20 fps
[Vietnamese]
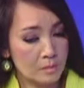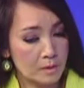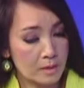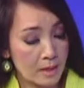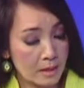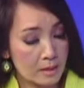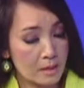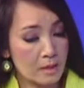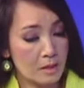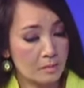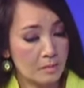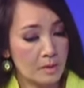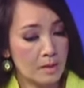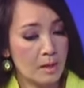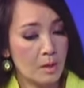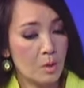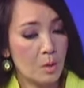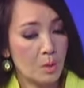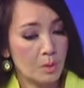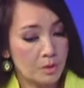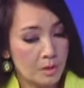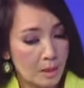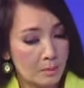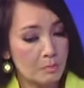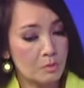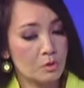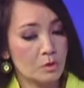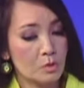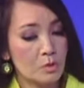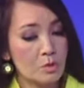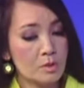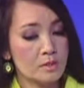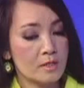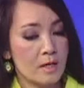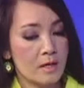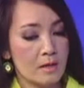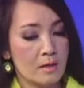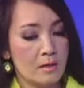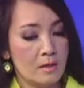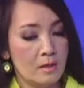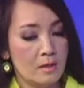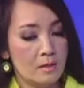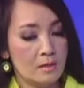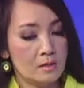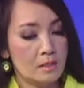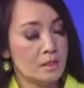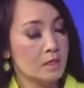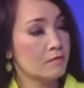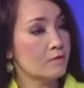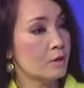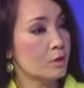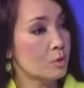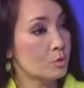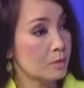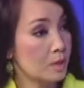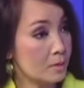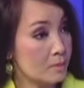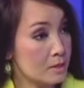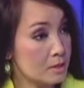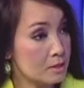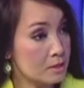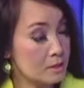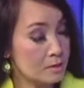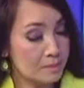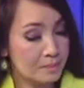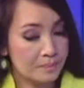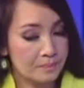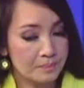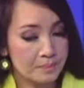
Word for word: đặc điểm đó là hội nhập một số quốc gia trên cái bành cung Thái Bình Dương